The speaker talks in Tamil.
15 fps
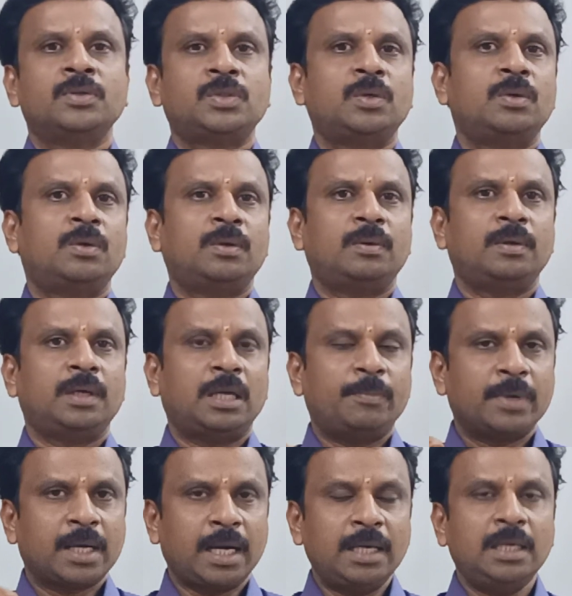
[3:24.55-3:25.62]
ஸோ
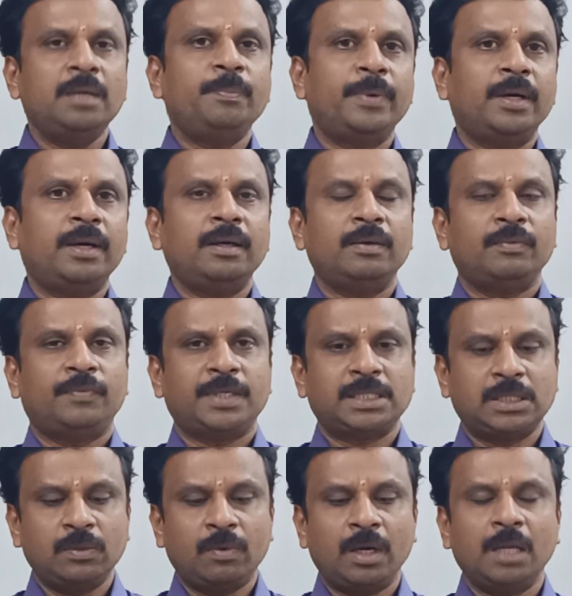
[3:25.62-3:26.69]
நம்ம கண்டிப்பாக
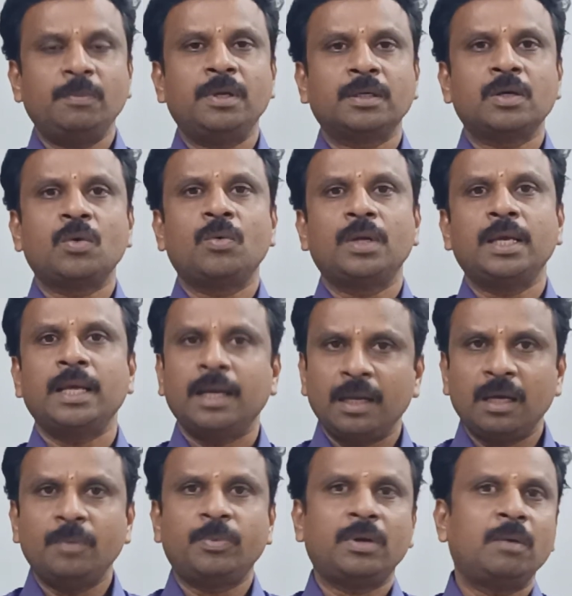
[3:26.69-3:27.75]
ஃபஸ்ட்டு வால்யூமில் இருக்கக்கூடிய
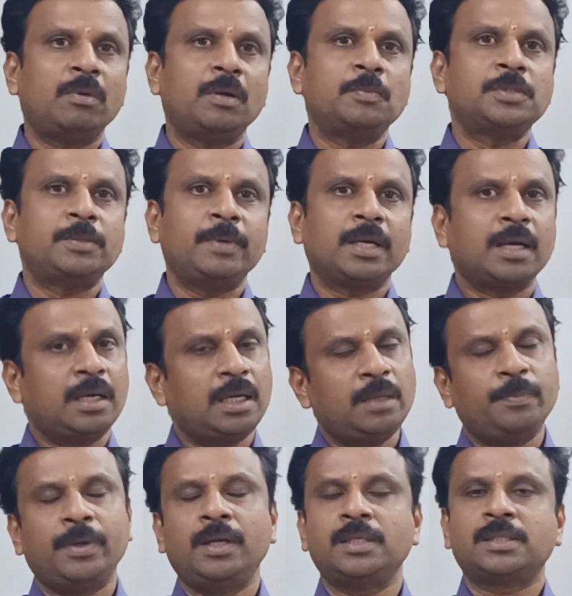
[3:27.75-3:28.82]
எல்லா ப்ராப்ளம்ஸுமே
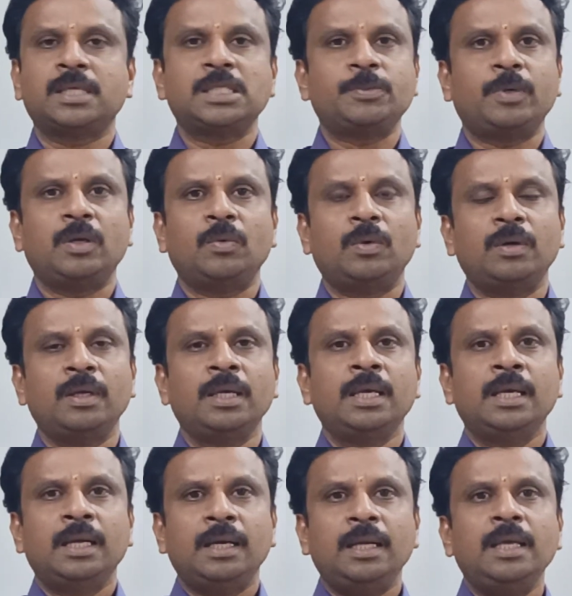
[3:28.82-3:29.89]
கண்டிப்பாக டிஸ்கஸ் பண்ணுவோம்
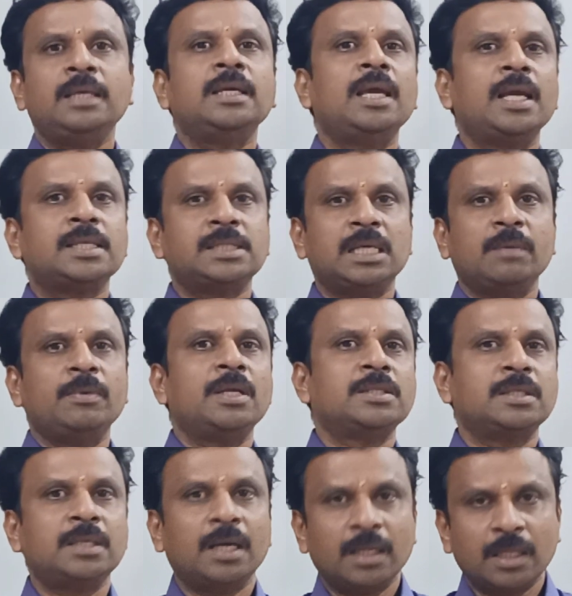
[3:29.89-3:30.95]
நீங்கள்
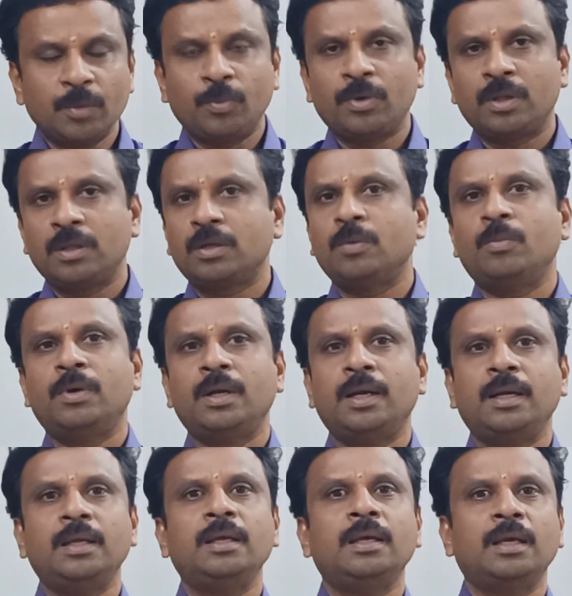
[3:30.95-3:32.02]
எக்ஸாமினேஷன் எழுத போகிறதுக்கு
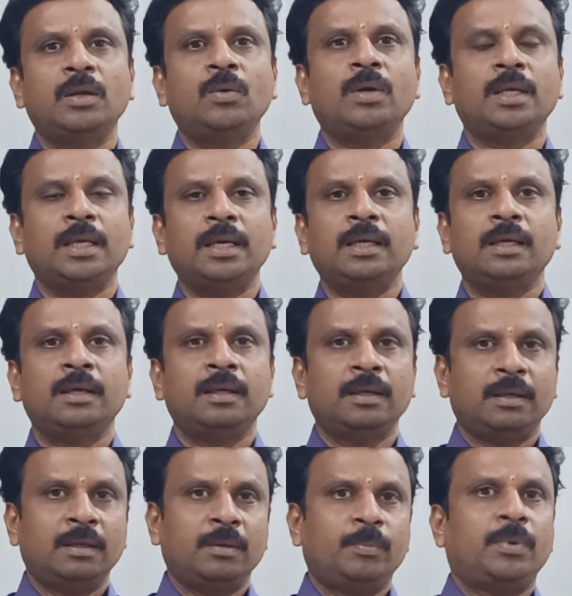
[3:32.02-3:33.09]
முன்னாடி என்னுடைய
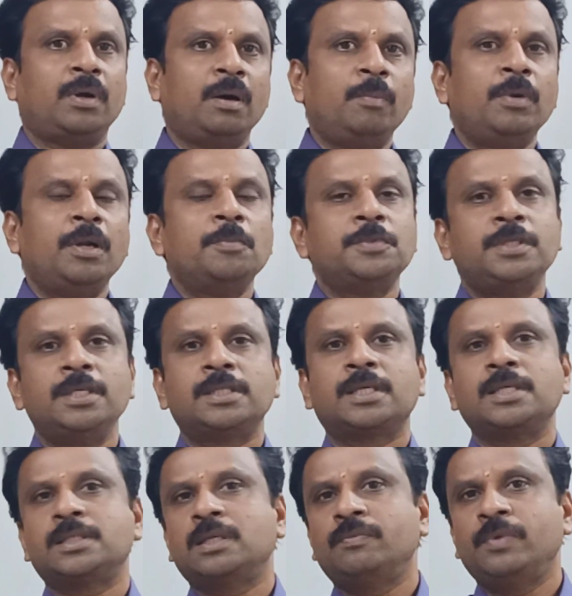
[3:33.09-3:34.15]
ப்ராப்ளம்ஸ்
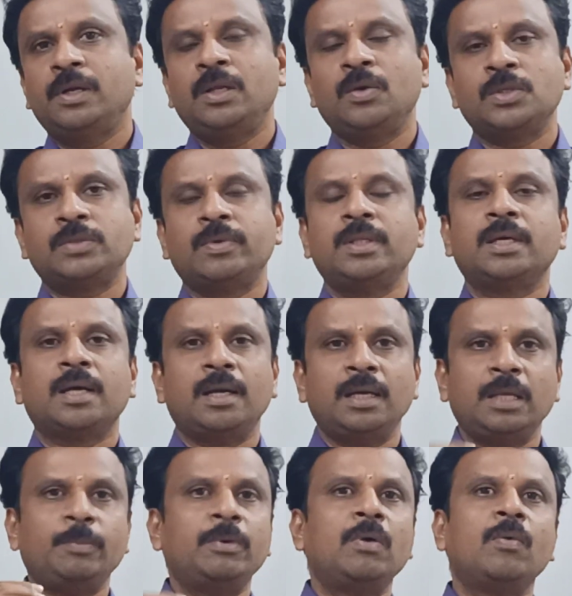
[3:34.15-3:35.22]
டிஸ்கஷன் வீடியோஸ் வந்து
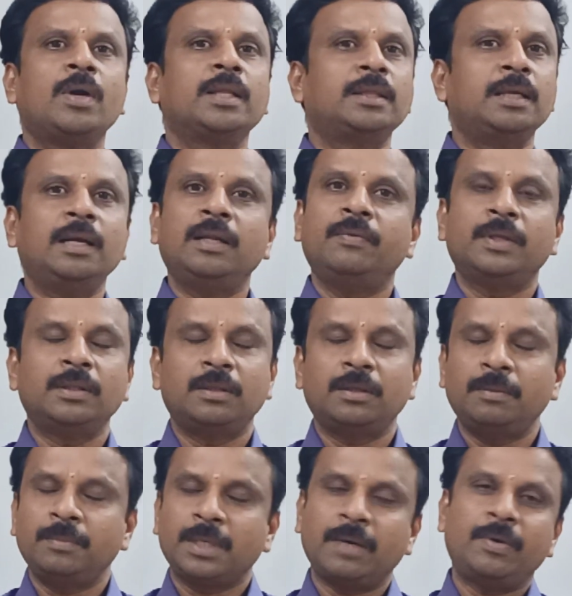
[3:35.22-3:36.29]
கண்டிப்பாக உங்களை தேடி
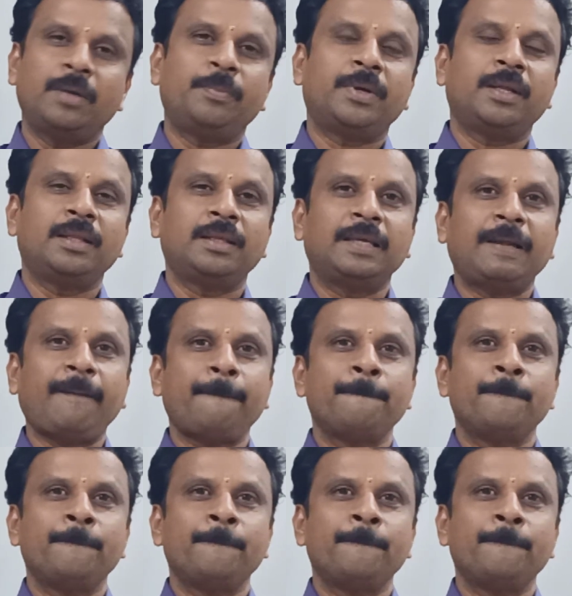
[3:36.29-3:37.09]
வந்துடும் கவலைப்படாதீங்க